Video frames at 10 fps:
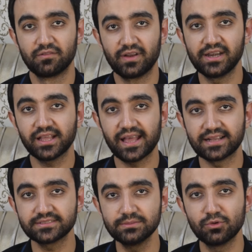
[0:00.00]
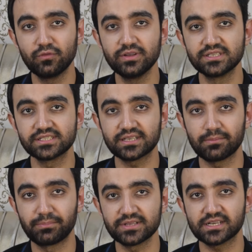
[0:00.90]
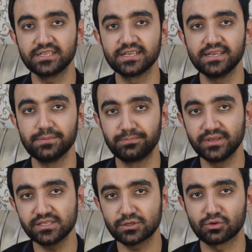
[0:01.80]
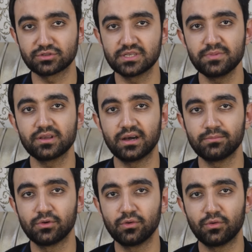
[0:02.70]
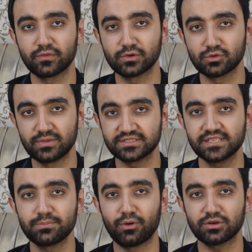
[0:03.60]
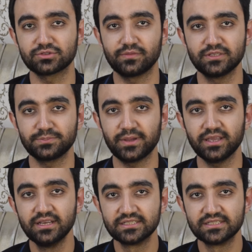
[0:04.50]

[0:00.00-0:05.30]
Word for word: फ्रेंड एक ऐसी मूवी जिसका बजट लिटली बीस करोड़ से भी कम हो और वो डोमेस्टिक बॉक्स ऑफिस पे